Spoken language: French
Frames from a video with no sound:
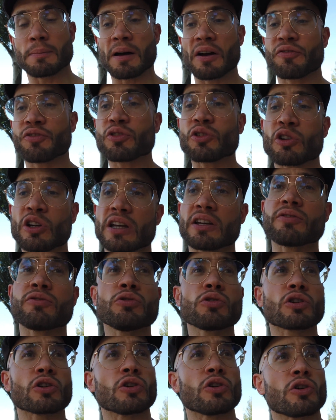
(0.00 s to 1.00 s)
bah
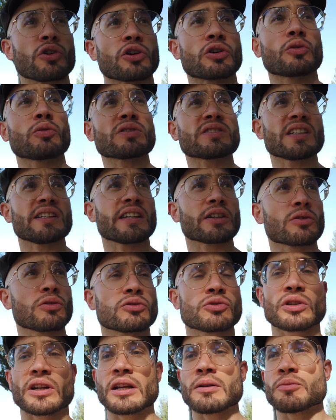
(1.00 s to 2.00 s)
figurez-vous que le conseiller
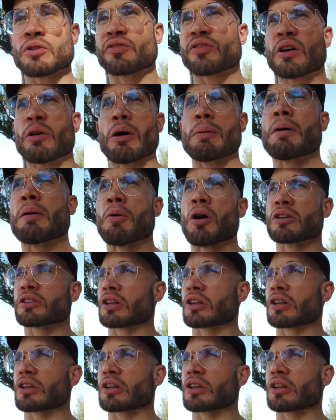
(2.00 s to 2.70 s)
culturel me fait ouais mais